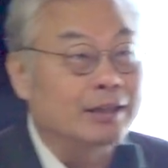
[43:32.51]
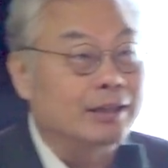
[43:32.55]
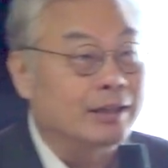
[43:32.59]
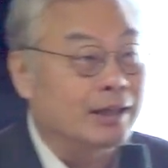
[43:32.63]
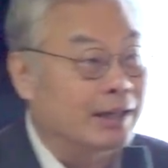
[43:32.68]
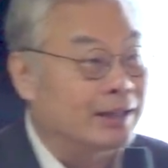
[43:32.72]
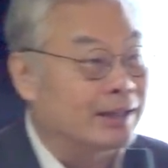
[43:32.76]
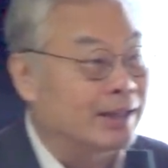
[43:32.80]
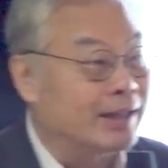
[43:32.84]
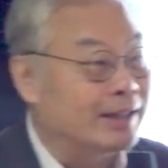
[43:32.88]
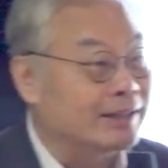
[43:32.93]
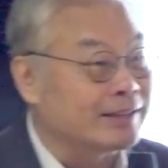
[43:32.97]

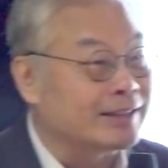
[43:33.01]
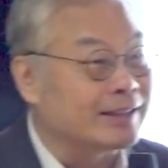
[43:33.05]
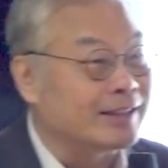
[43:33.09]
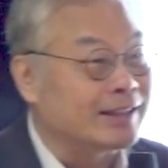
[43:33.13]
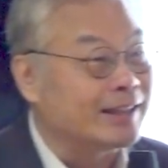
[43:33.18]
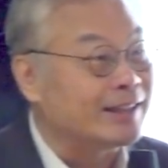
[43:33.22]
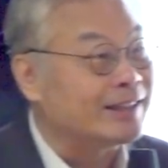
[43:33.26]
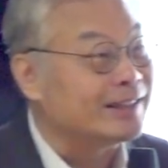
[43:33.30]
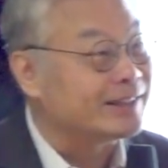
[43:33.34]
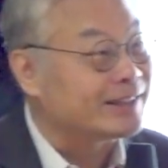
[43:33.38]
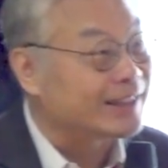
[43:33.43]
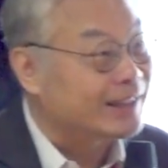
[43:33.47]
DNA 是
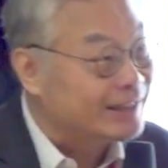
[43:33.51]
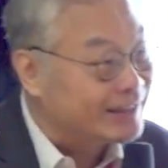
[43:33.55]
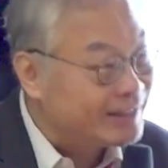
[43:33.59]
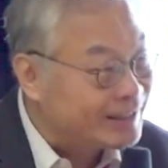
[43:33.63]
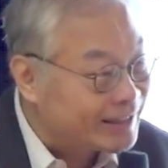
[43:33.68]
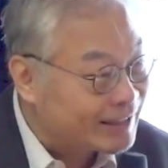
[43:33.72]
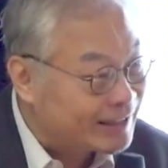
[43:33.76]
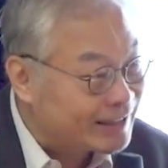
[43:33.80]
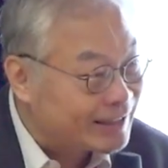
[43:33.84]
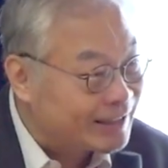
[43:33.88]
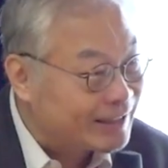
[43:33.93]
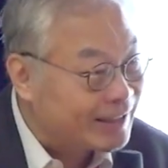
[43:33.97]
可以申
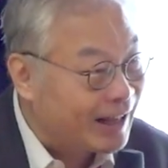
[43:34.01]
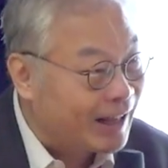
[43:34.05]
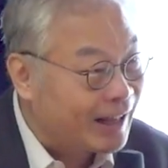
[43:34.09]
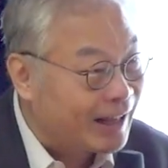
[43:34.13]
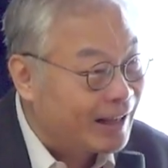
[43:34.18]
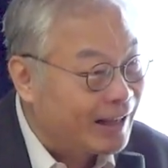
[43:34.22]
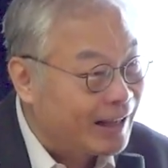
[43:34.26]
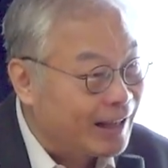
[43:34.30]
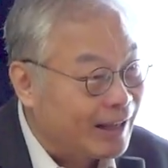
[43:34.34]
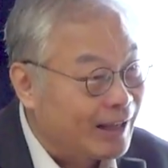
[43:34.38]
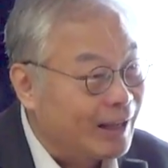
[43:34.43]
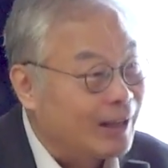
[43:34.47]
请的。
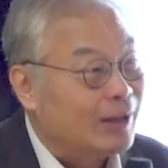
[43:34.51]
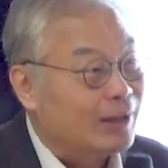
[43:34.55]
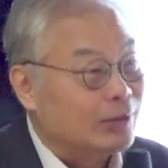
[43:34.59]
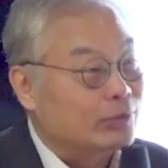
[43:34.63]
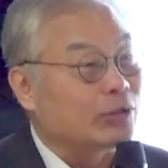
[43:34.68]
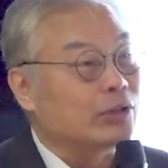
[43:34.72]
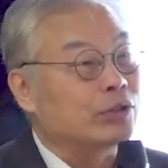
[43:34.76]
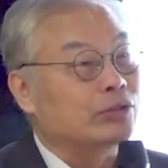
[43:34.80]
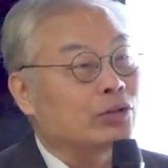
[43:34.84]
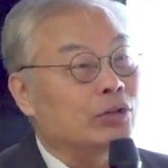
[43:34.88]
所以，